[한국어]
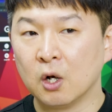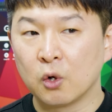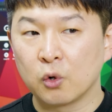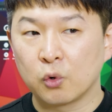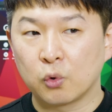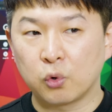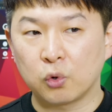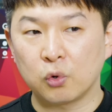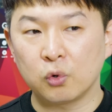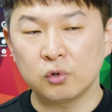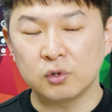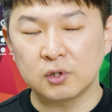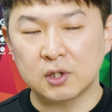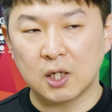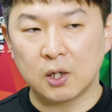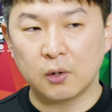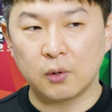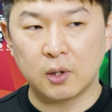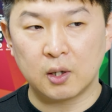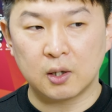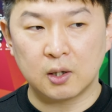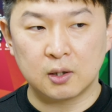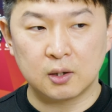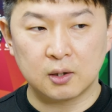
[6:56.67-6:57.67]
그런
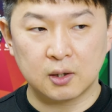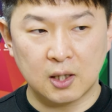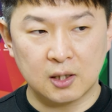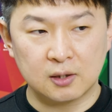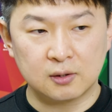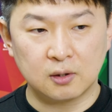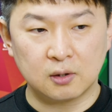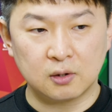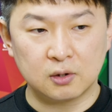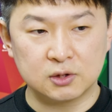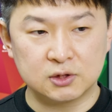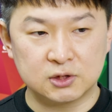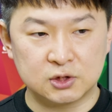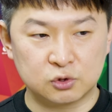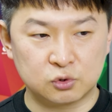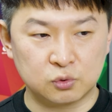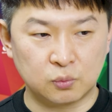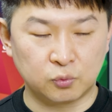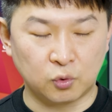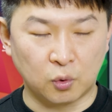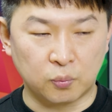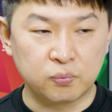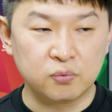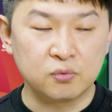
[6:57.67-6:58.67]
상황에서 이제
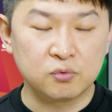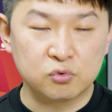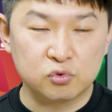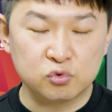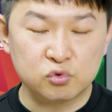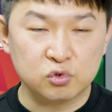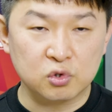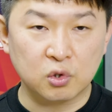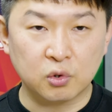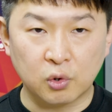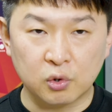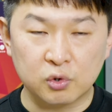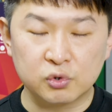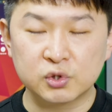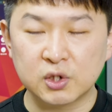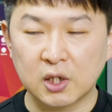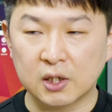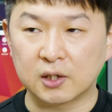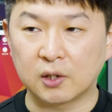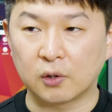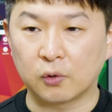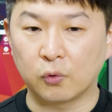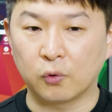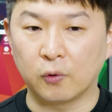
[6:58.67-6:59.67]
좀 높은 수준을
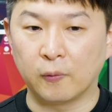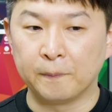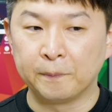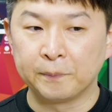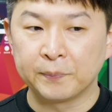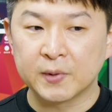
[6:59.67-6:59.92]
고르셔야 되고,